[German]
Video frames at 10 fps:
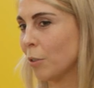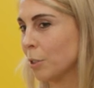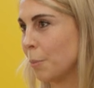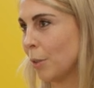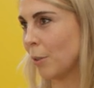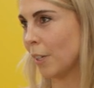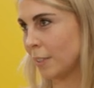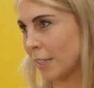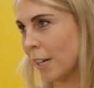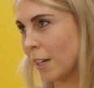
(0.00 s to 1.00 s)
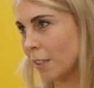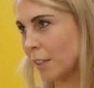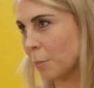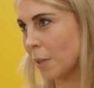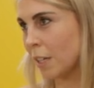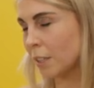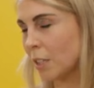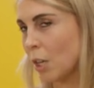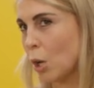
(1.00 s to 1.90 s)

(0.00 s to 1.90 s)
Ausbildung als Sängerin gemacht